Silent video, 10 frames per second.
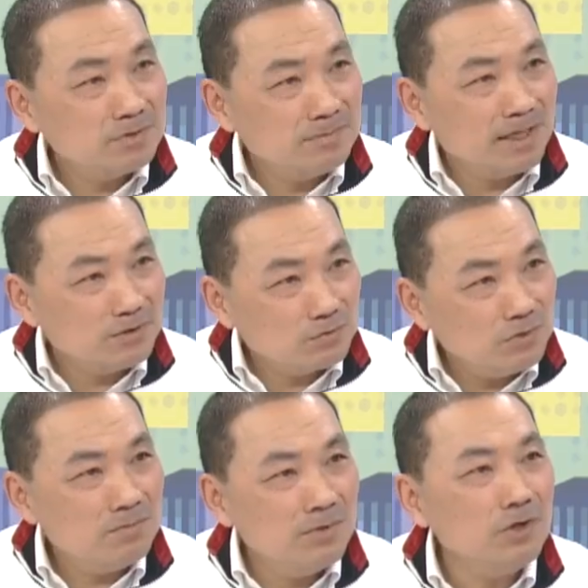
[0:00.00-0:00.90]
是卖猪
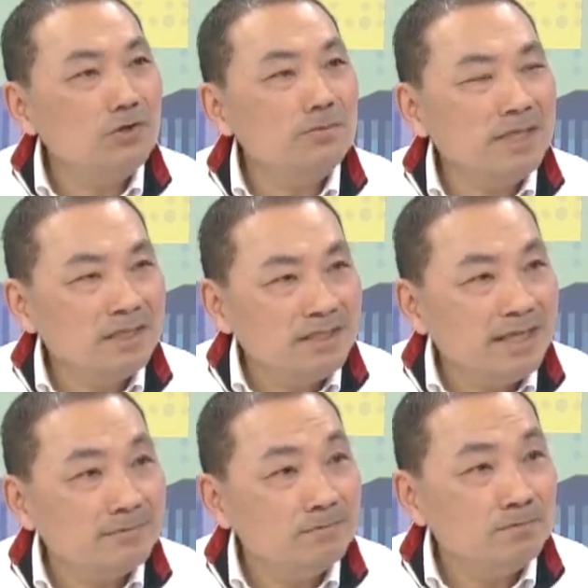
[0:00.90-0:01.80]
啊？牛肉面
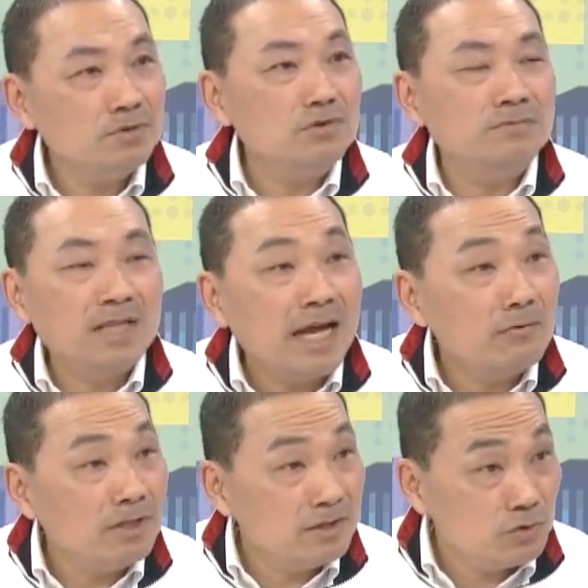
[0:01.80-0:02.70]
店不是我们台
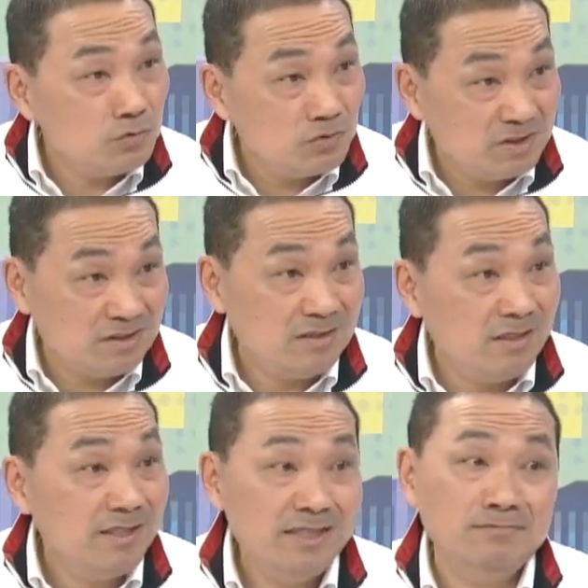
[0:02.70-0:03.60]
湾的主食
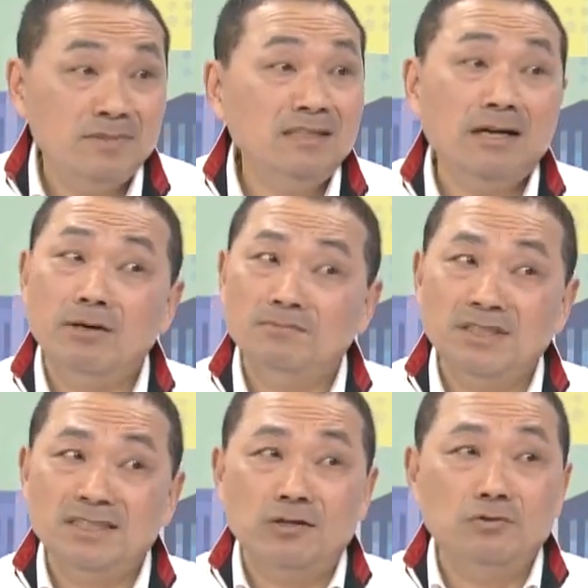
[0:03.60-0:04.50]
哦。是。台湾不
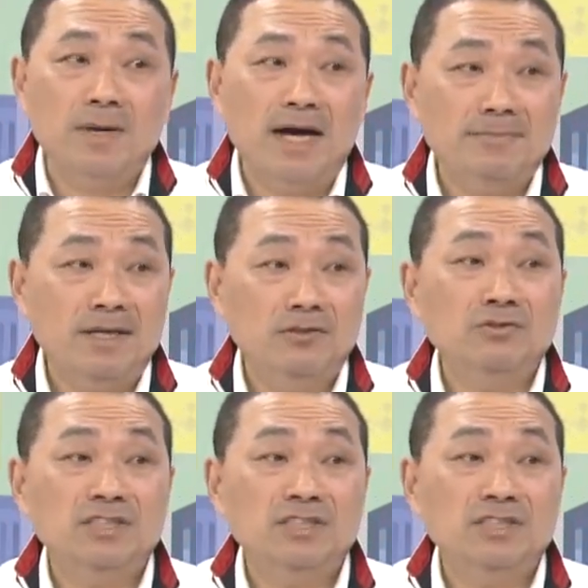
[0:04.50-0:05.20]
是吃牛排嘛？都